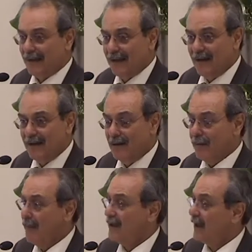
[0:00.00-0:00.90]
qui est
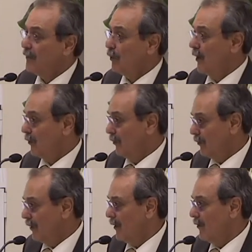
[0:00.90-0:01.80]
euh,
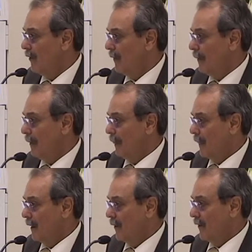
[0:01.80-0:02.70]
les œuvres de la
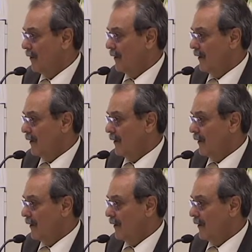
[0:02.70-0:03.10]
chair,